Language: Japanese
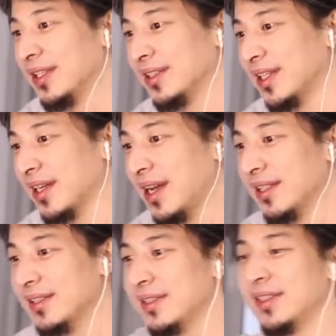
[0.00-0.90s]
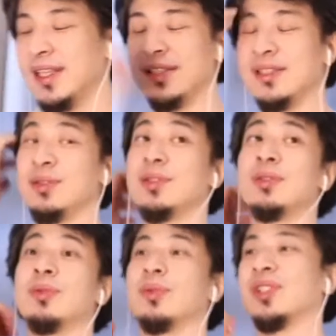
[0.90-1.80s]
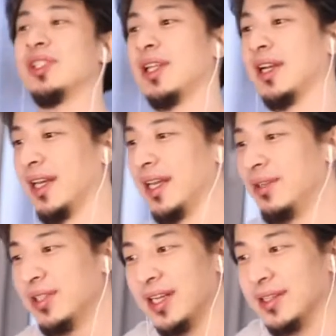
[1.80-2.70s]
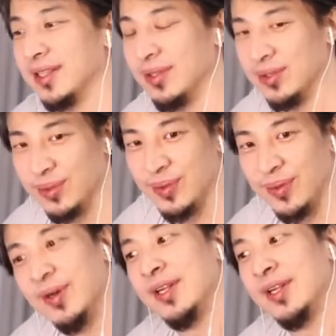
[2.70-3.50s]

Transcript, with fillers: じゃあ感染する人と死者が減るかっていうと、